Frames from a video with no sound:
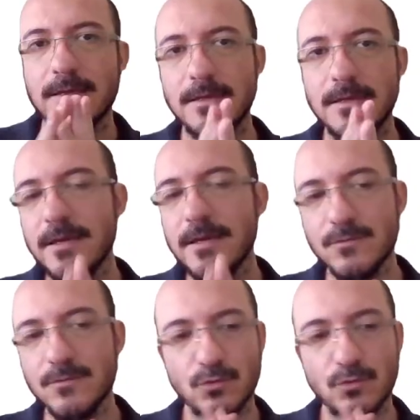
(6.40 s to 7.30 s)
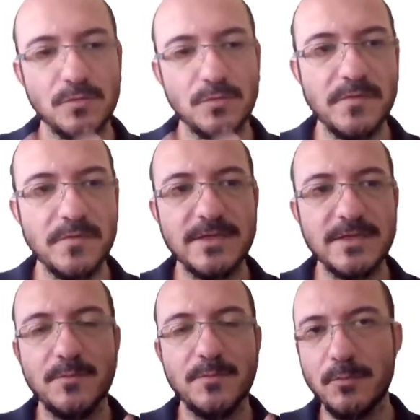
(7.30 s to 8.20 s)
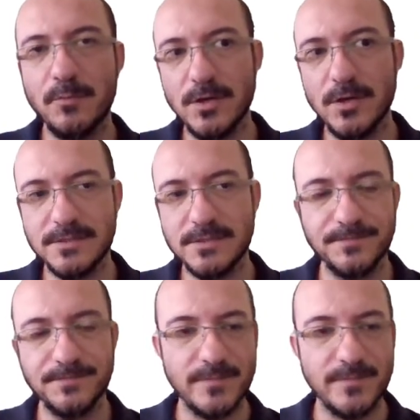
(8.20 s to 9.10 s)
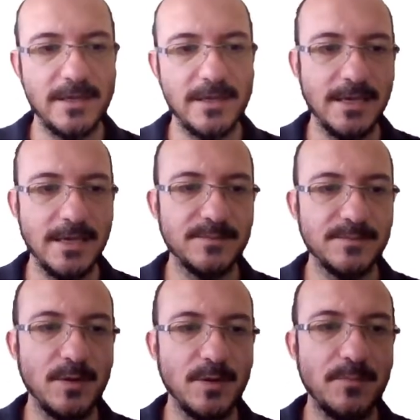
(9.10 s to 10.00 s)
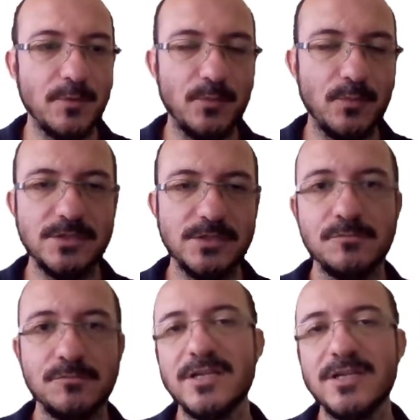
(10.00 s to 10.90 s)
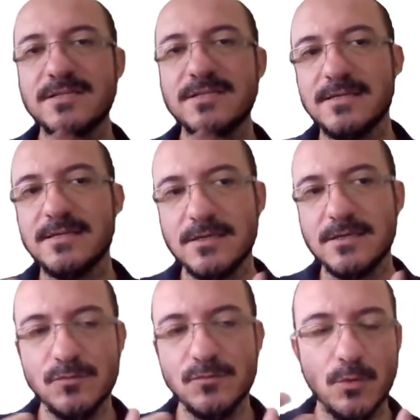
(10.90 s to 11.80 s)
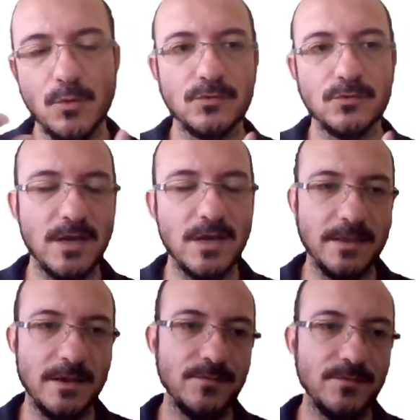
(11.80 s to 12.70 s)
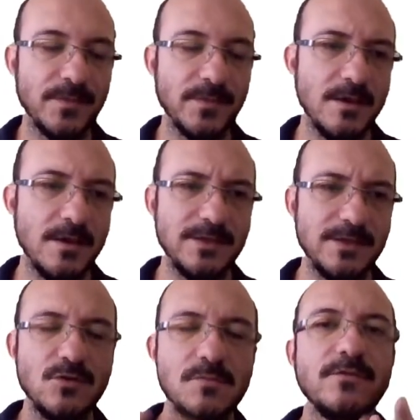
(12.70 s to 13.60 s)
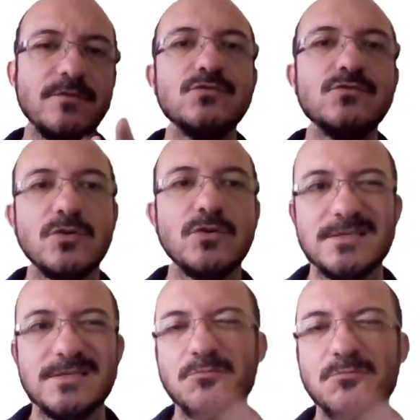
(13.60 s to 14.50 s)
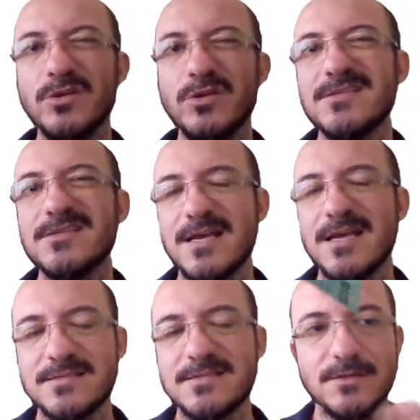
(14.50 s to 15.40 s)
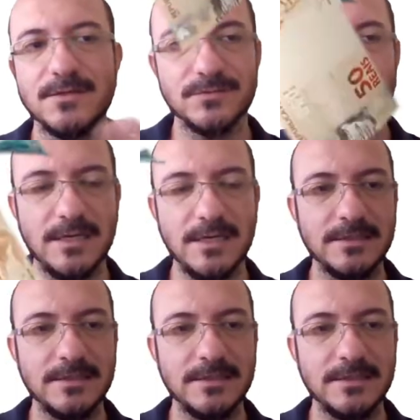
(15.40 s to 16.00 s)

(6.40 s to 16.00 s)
E aí o YouTube me fez uma proposta, e essa é uma proposta de monetização um pouco do canal. Mas como que funciona essa monetização, tá?